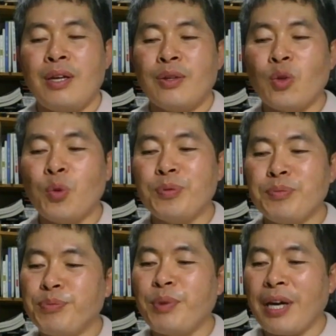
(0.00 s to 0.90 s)
욥은
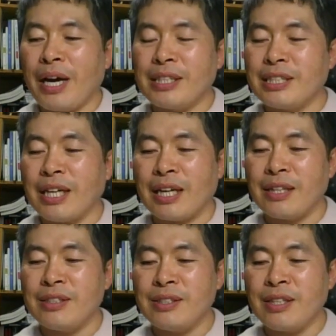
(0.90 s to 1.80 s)
분명히 하지
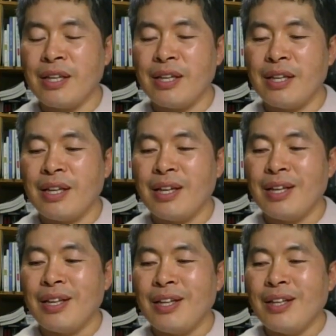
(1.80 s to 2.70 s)
않았는데
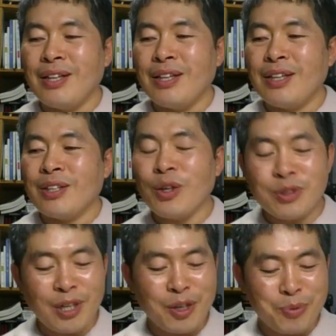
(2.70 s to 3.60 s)

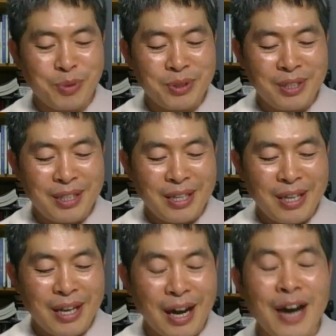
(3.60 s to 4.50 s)
현상을 보니
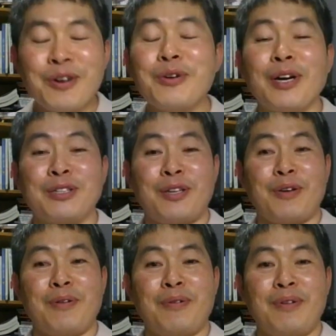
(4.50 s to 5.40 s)
한 것
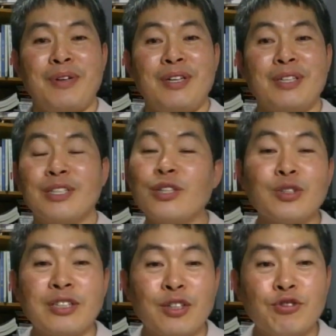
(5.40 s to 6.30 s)
같아요. 그래서
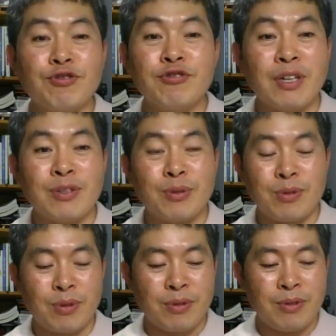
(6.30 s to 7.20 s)
그냥 추궁하는
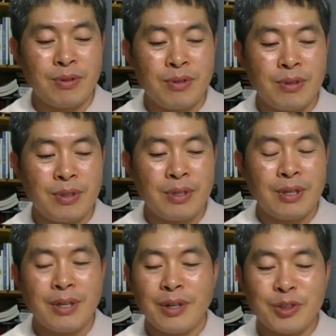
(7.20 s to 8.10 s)
거죠.
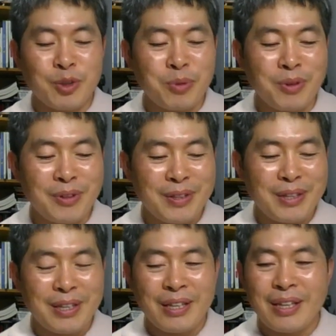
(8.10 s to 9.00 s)
어쩌면
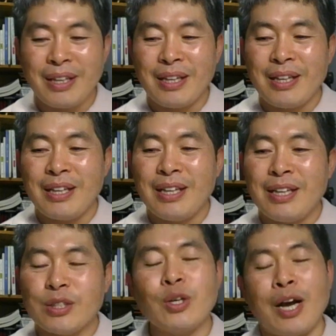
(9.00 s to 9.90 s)

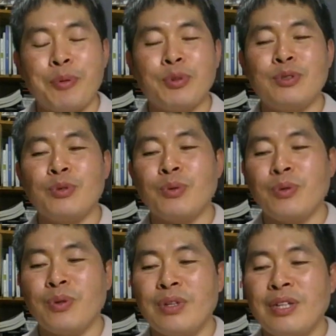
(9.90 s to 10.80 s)
저희 아버지도
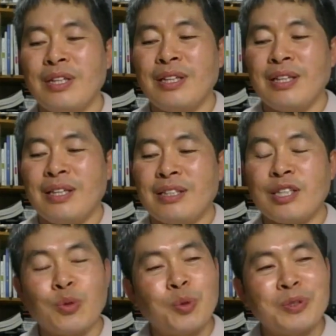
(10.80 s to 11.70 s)
제
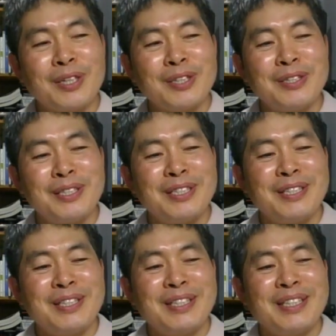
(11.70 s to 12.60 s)
동생을
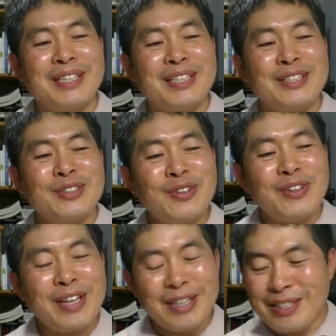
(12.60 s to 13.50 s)

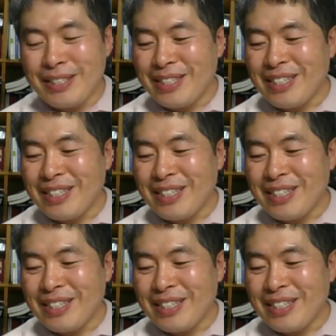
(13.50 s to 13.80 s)
신뢰를